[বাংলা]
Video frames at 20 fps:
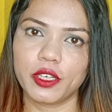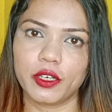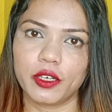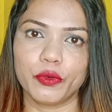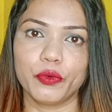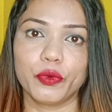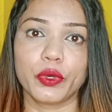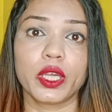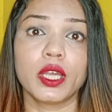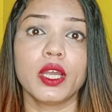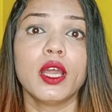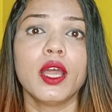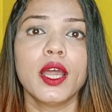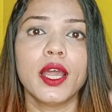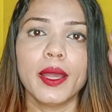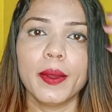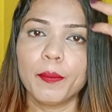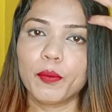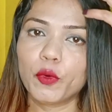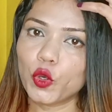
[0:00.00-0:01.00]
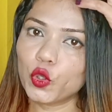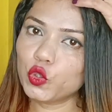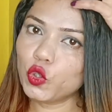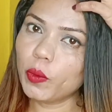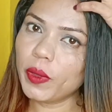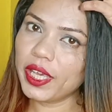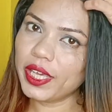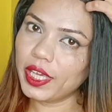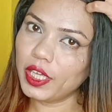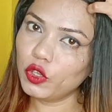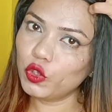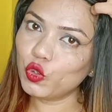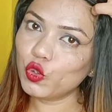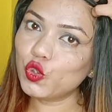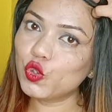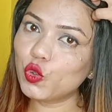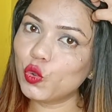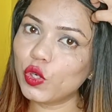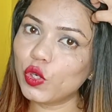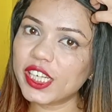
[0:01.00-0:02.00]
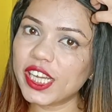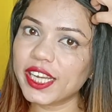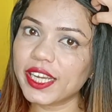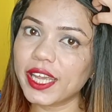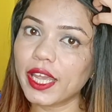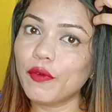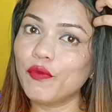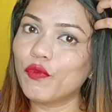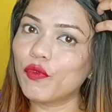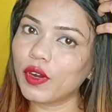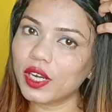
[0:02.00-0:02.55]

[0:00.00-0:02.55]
শেয়ার করি প্রথমে কিন্তু চুলটাকে